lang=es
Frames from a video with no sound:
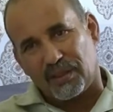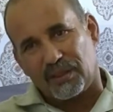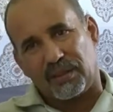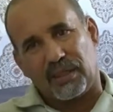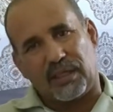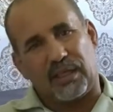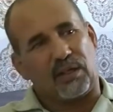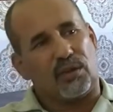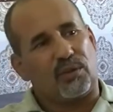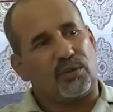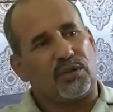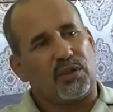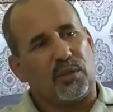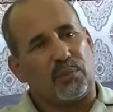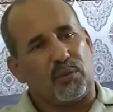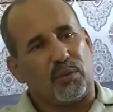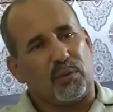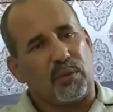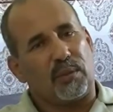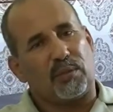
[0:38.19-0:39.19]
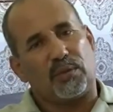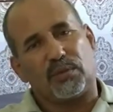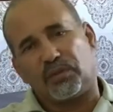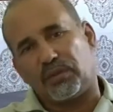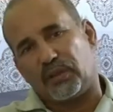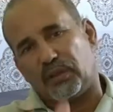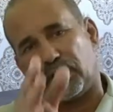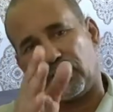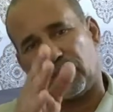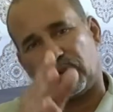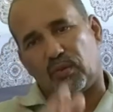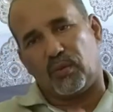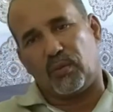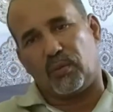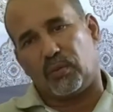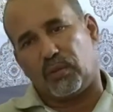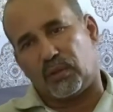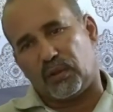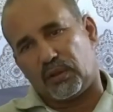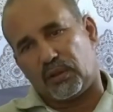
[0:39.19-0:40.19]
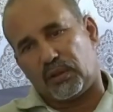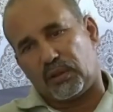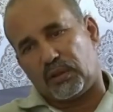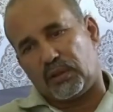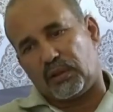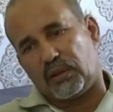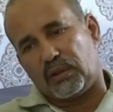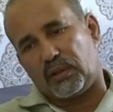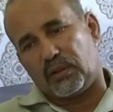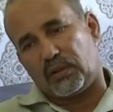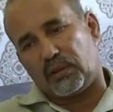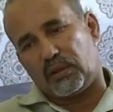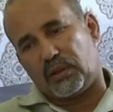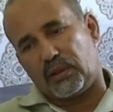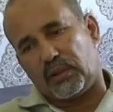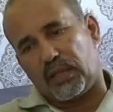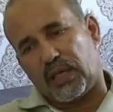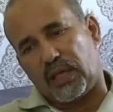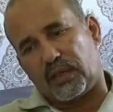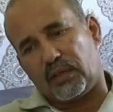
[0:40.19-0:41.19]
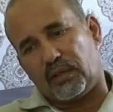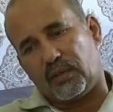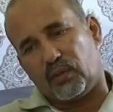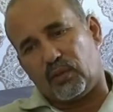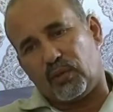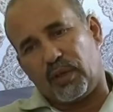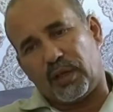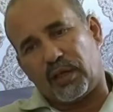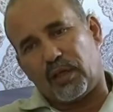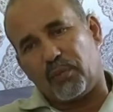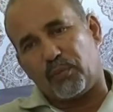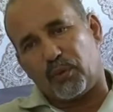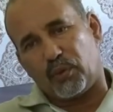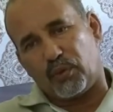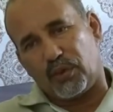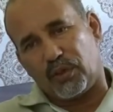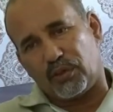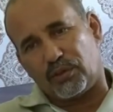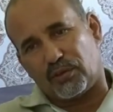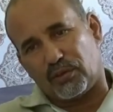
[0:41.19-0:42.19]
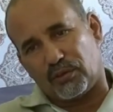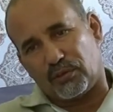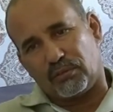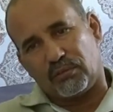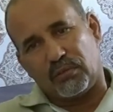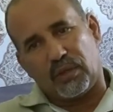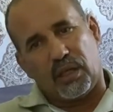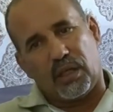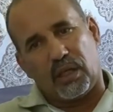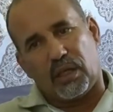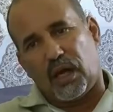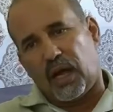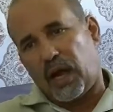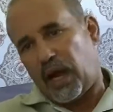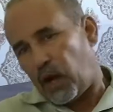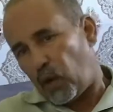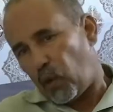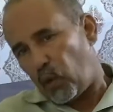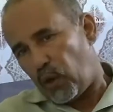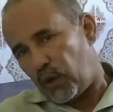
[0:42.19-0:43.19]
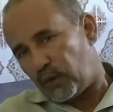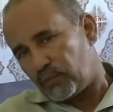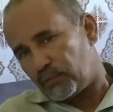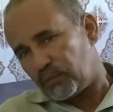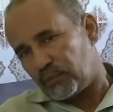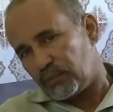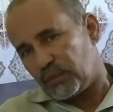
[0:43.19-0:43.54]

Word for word: De largo tiempo. Vamos a darle un ejemplo de esto. Agua.